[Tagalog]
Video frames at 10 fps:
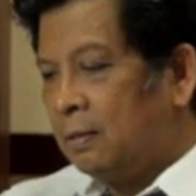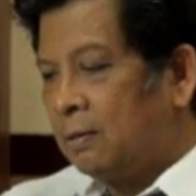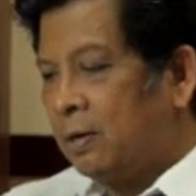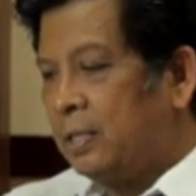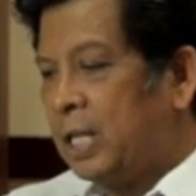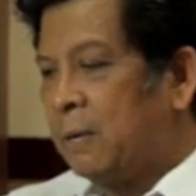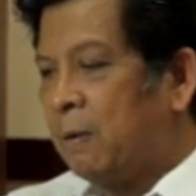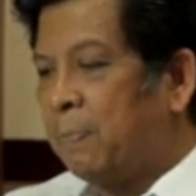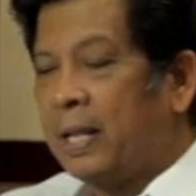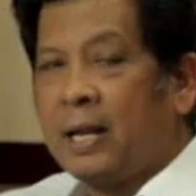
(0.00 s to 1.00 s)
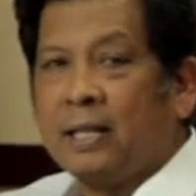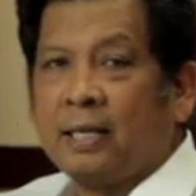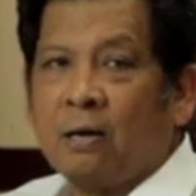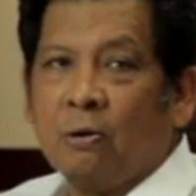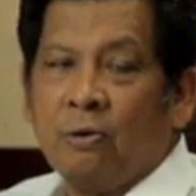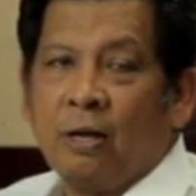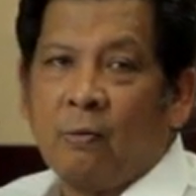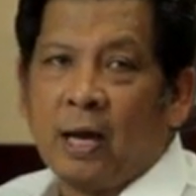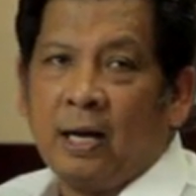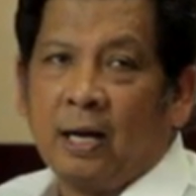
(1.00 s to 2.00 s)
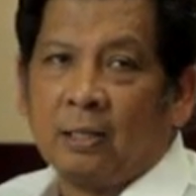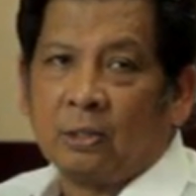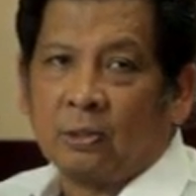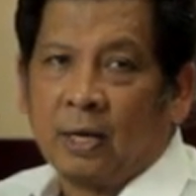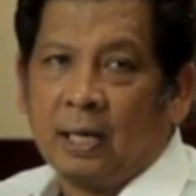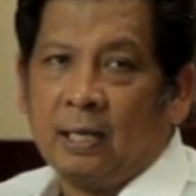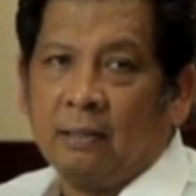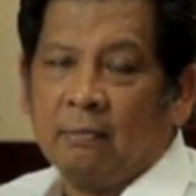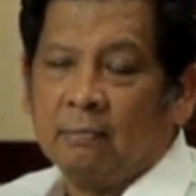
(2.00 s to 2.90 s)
kung hindi naman pala natin nauunawaan ang katotohanan?